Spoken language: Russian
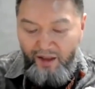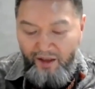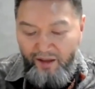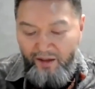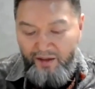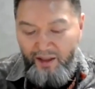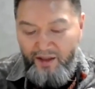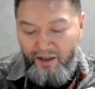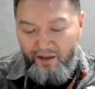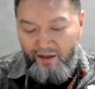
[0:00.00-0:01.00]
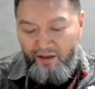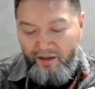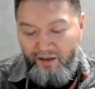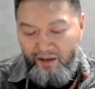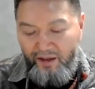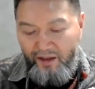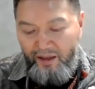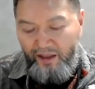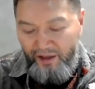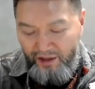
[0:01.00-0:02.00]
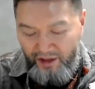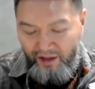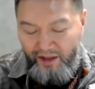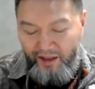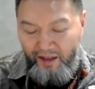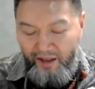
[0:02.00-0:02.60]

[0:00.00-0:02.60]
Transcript: Э, здесь экологичный, да,